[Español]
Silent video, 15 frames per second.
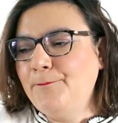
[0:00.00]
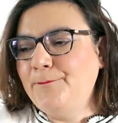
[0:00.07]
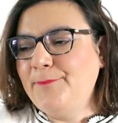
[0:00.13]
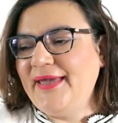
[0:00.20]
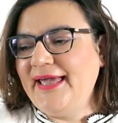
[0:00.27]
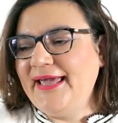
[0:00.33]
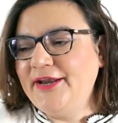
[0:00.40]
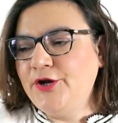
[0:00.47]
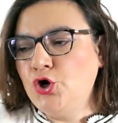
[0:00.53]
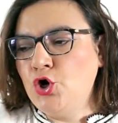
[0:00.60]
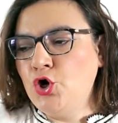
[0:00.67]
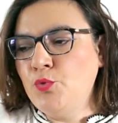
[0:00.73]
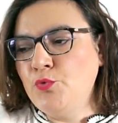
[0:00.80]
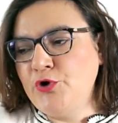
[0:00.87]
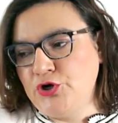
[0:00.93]

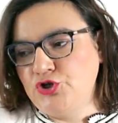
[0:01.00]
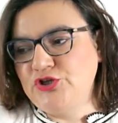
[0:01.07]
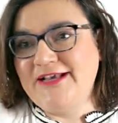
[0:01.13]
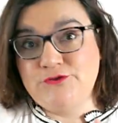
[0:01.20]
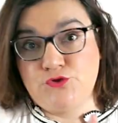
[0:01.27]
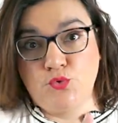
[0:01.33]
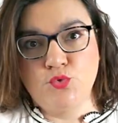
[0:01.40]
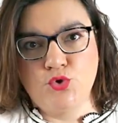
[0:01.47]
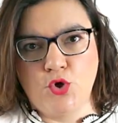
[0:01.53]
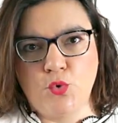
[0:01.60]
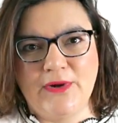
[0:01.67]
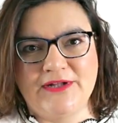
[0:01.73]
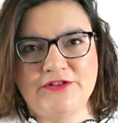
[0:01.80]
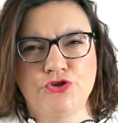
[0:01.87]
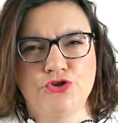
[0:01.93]
pero bueno, ya son unos
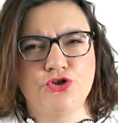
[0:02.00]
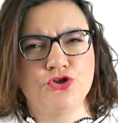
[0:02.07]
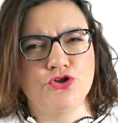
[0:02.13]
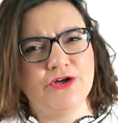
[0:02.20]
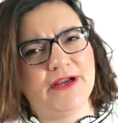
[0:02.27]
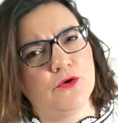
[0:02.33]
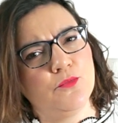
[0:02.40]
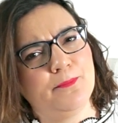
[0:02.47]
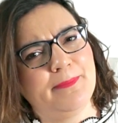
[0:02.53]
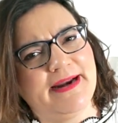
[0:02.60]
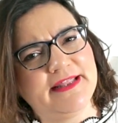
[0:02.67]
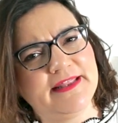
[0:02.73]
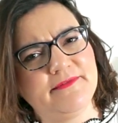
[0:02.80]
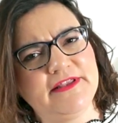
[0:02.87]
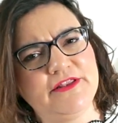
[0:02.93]
cuantos, yo creo que hago un
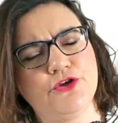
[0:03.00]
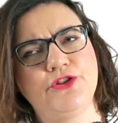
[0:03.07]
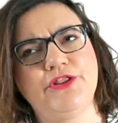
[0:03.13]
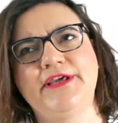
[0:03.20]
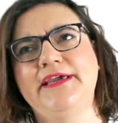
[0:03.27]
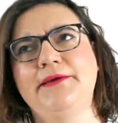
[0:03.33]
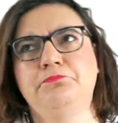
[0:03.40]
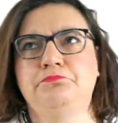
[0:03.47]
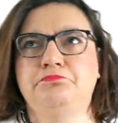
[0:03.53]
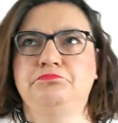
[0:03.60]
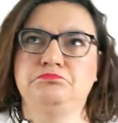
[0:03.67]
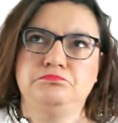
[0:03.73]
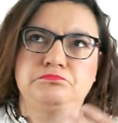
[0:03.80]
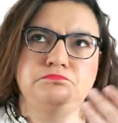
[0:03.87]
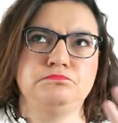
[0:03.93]
par de vídeos de
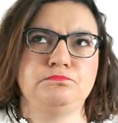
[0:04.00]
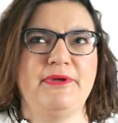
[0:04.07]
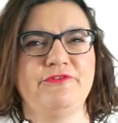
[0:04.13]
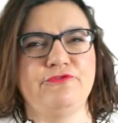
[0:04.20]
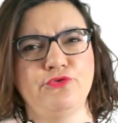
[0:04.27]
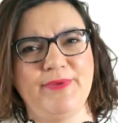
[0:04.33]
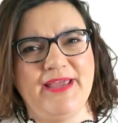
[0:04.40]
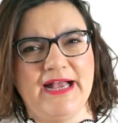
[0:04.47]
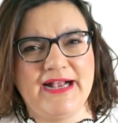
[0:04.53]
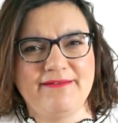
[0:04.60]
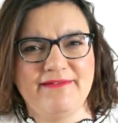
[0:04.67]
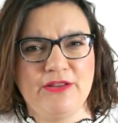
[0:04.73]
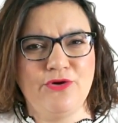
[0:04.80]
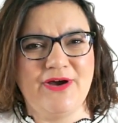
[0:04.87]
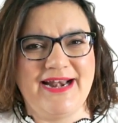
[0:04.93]
perfumes
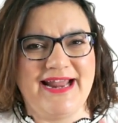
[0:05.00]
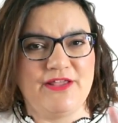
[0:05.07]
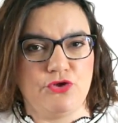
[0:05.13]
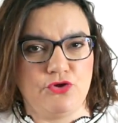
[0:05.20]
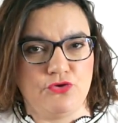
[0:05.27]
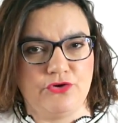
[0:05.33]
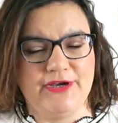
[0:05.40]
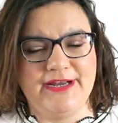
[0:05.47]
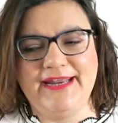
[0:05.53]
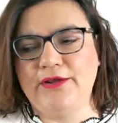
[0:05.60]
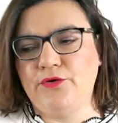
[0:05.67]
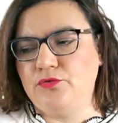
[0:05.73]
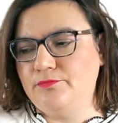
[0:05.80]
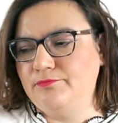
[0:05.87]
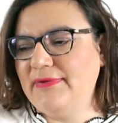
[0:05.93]
acabados al año,
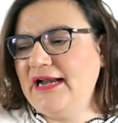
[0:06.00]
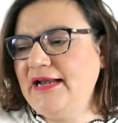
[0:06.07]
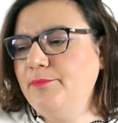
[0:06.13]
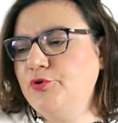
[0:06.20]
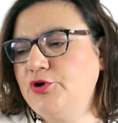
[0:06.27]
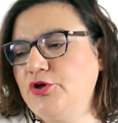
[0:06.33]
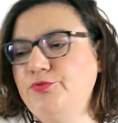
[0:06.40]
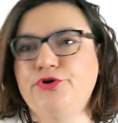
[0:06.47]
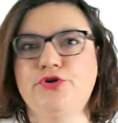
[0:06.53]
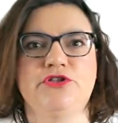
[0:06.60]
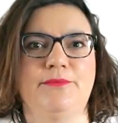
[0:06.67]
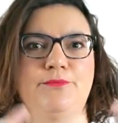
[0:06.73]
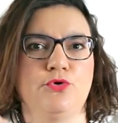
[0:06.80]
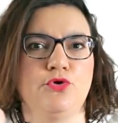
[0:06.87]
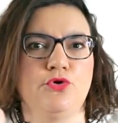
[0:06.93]
creo, ¿vale? Porque bueno,
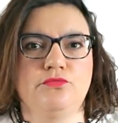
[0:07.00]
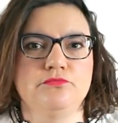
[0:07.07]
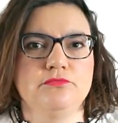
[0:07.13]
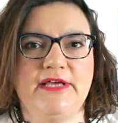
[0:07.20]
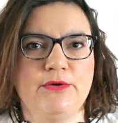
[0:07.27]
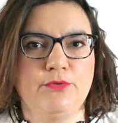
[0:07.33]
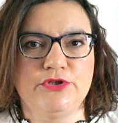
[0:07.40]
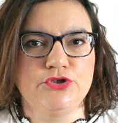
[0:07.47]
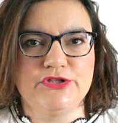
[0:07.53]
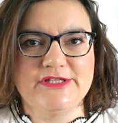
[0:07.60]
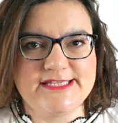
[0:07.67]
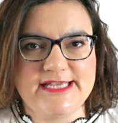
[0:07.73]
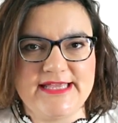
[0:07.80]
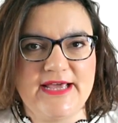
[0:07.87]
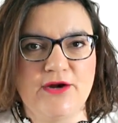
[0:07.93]
tampoco es cuestión de
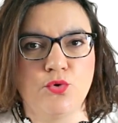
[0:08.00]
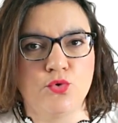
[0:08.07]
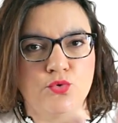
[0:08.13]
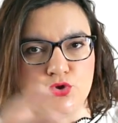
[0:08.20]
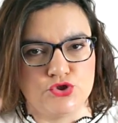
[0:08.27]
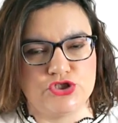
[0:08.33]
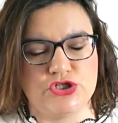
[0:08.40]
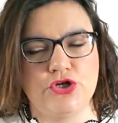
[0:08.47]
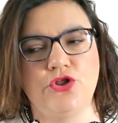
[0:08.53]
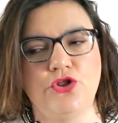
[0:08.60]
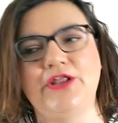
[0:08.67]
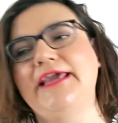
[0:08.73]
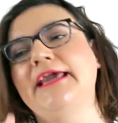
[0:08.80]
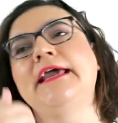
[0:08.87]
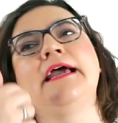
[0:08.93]
enseñaros uno, sino
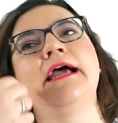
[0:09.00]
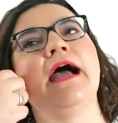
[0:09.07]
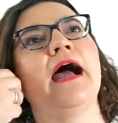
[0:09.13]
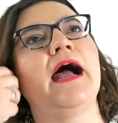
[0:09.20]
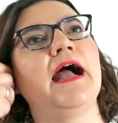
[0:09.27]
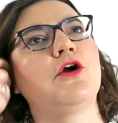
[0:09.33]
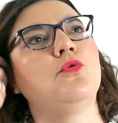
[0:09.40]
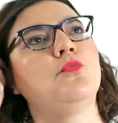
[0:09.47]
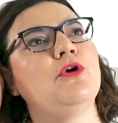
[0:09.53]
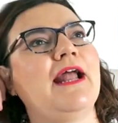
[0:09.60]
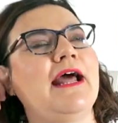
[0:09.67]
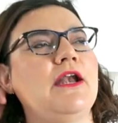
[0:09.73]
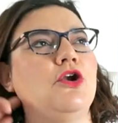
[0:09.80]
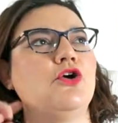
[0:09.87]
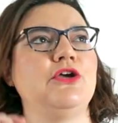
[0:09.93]
de
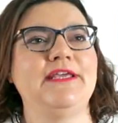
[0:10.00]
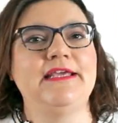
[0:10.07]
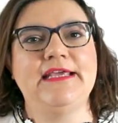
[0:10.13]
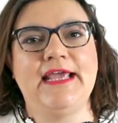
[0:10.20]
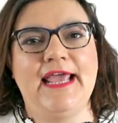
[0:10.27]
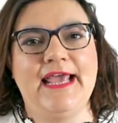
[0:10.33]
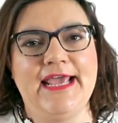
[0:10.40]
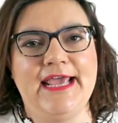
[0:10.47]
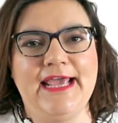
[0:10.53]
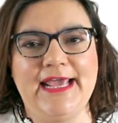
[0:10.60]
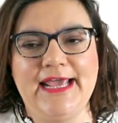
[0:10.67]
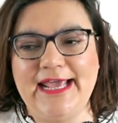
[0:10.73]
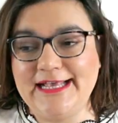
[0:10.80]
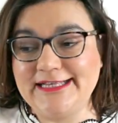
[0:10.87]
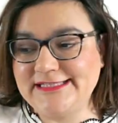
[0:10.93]
acumularlos y
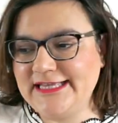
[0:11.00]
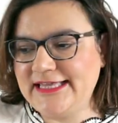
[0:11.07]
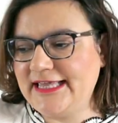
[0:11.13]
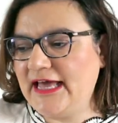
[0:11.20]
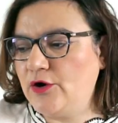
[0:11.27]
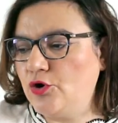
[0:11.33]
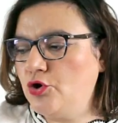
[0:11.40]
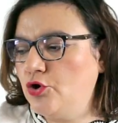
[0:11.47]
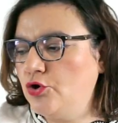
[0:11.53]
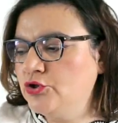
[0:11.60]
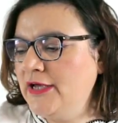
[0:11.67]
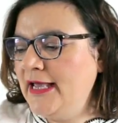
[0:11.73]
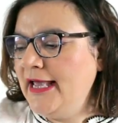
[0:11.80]
eh, enseñaroslos.